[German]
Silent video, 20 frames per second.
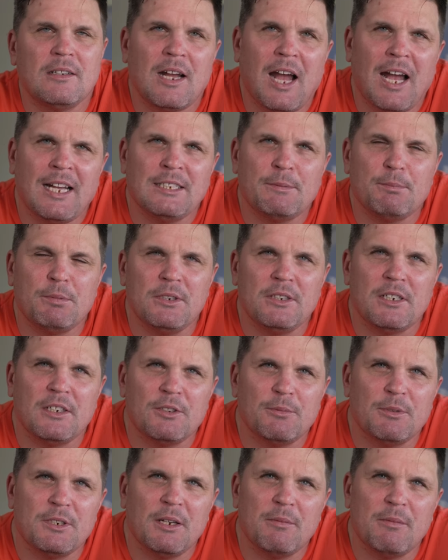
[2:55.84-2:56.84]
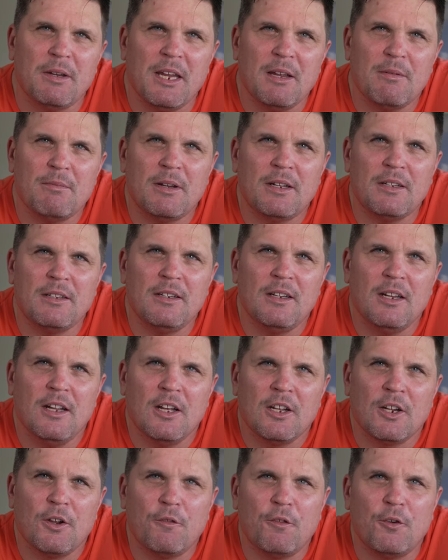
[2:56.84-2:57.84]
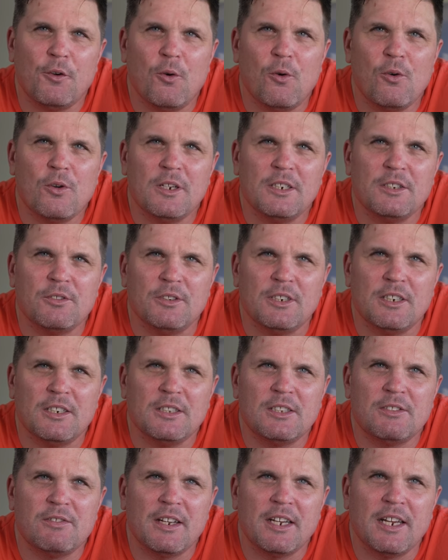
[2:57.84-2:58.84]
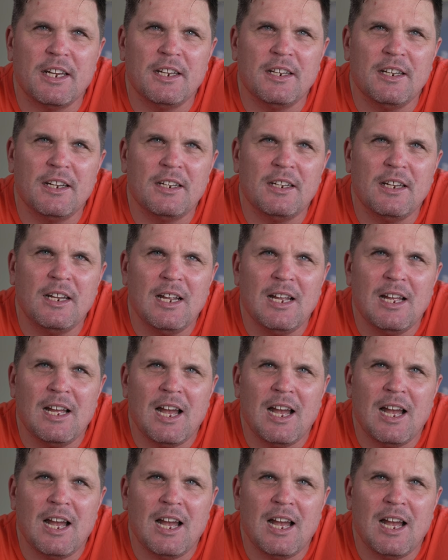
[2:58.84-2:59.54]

Husband, also mit ihrem Ehemann geflogen ist und ihren zwei Kindern,